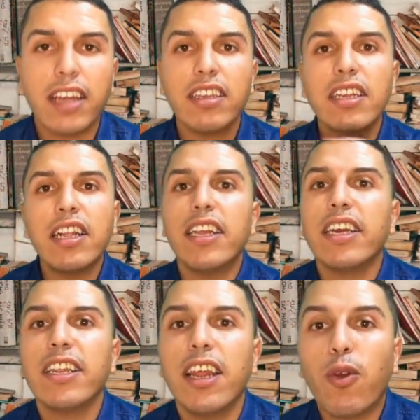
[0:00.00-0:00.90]
هذا تيدل
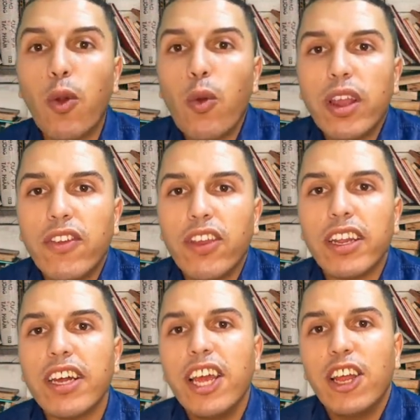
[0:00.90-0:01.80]
على ان كل واحد
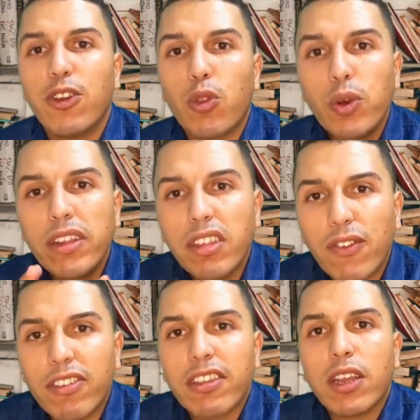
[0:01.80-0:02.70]
فينا عنده واحد
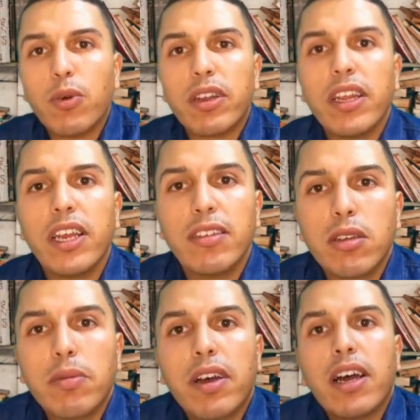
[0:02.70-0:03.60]
الطفل صغير
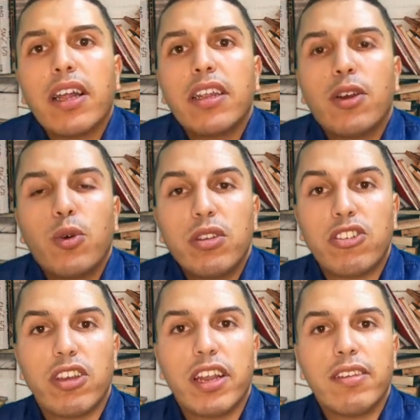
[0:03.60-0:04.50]
تيبغى انه
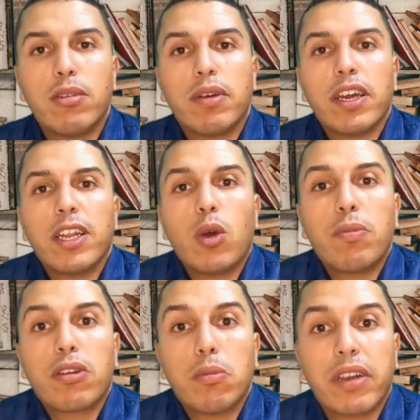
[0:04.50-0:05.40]
ينشرح تيبغى
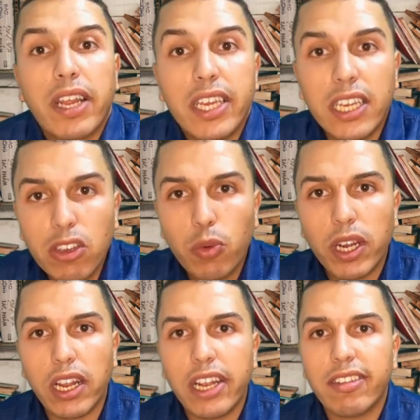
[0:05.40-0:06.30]
انه مره مره يعيش
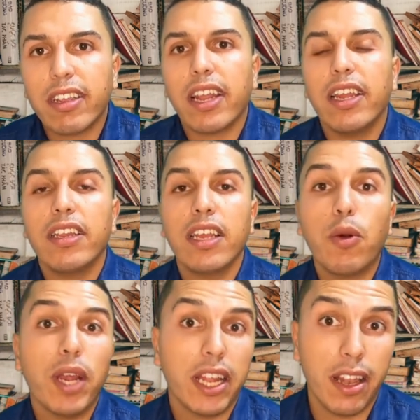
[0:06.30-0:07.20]
واحد
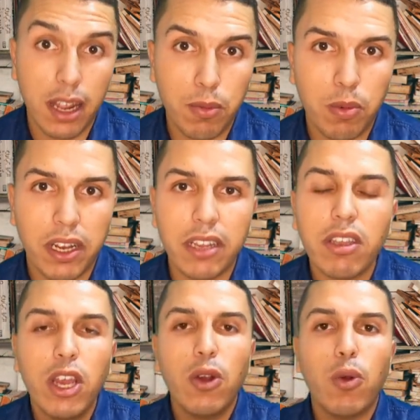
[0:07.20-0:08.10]
الاستقلاليه واحد
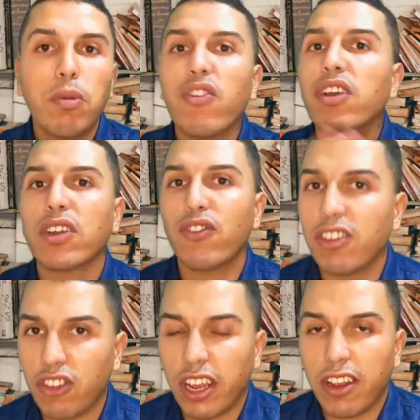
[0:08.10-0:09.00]
اللامبالاه وما يفكر
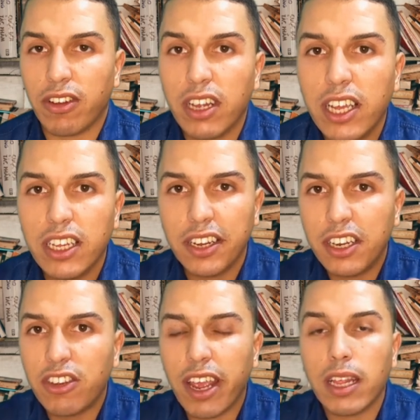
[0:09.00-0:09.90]
في حتى شي حاجه
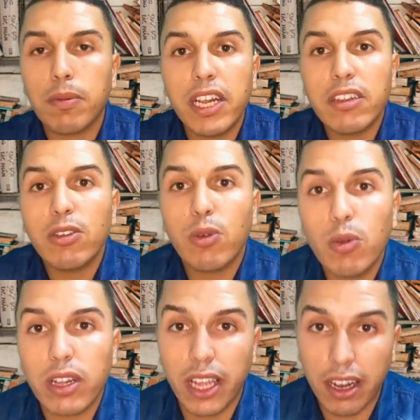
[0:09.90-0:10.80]
يدير شي حاجه بحال شي
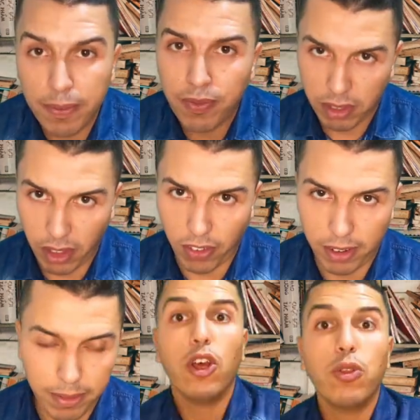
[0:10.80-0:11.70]
سلوك ديال الطفل